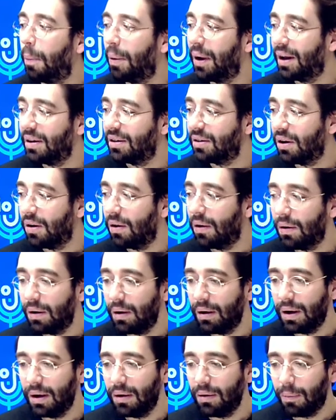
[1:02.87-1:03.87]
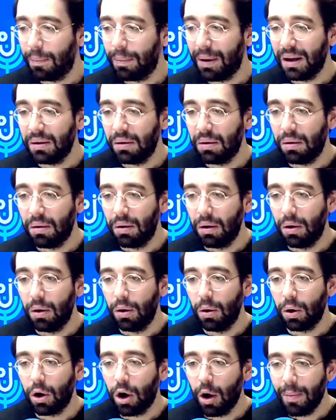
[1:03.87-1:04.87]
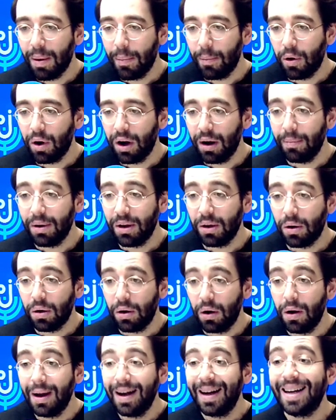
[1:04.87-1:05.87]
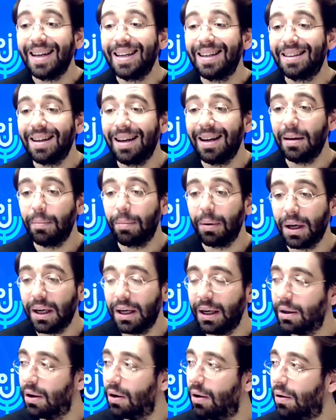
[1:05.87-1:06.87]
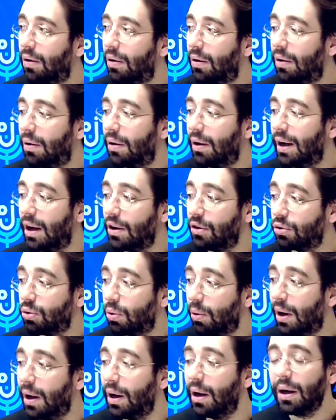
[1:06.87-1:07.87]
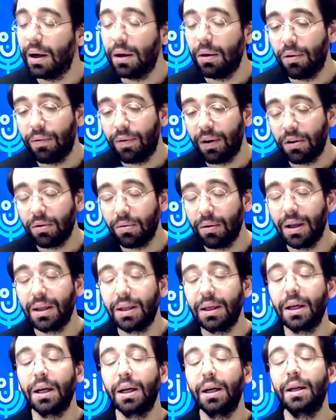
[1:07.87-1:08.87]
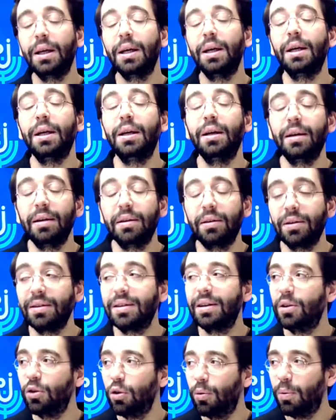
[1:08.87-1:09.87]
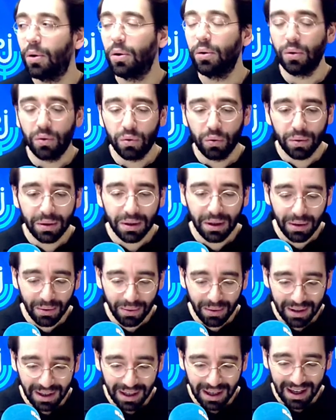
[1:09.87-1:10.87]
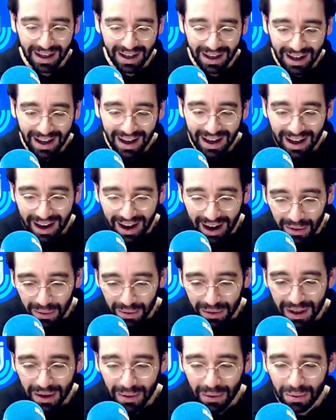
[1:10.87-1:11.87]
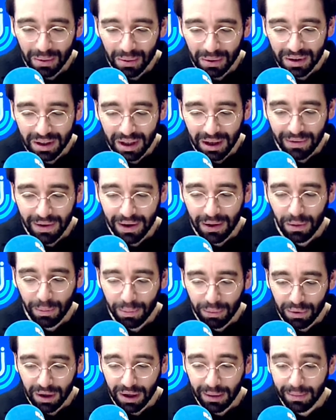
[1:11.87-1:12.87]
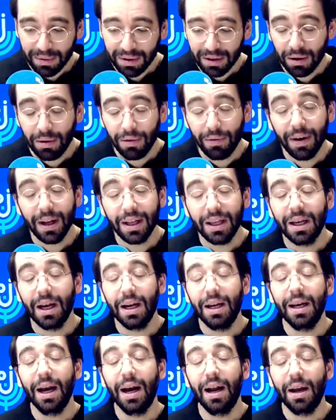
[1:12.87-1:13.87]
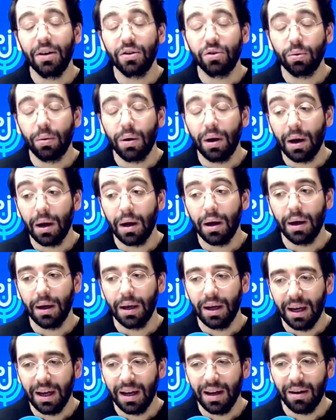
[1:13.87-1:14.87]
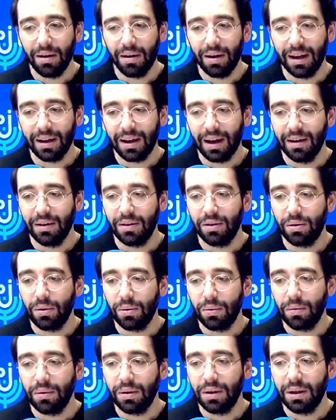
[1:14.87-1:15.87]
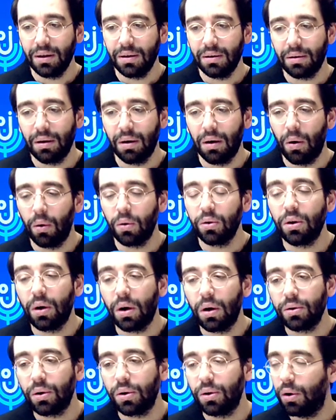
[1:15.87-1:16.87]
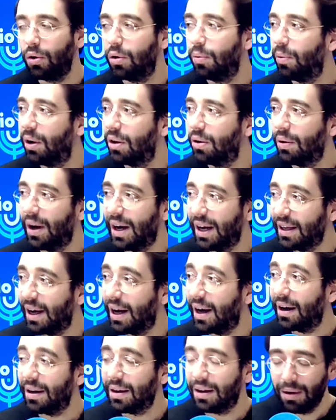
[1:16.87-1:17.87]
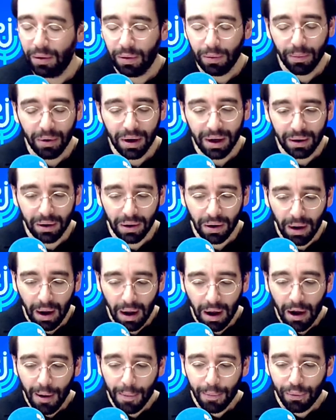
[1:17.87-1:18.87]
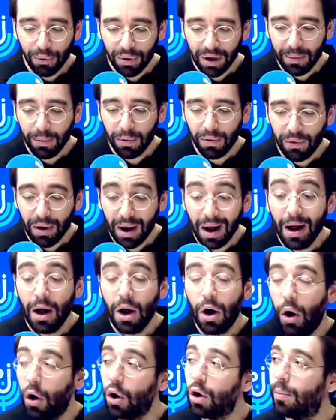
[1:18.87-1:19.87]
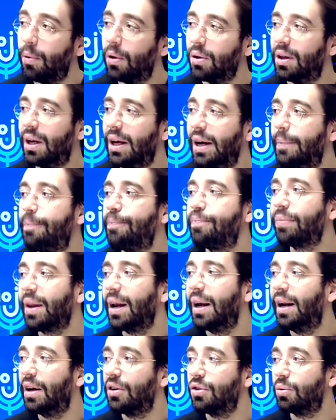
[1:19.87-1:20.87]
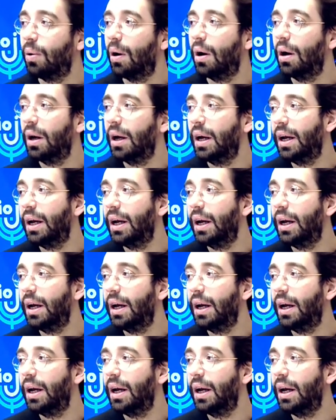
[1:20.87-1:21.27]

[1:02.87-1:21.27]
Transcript: présent et non pas de le, le commémorer, mais de le célébrer dans la joie et de façon à tirer des enseignements de tout ce qui nous est raconté autour de cette fête de Purim. C'est une fête qui est liée à la joie et dans la tradition, on dit, on entre dans le mois de Hadar, qui est le mois de pour Rime, on voit augmenter la joie.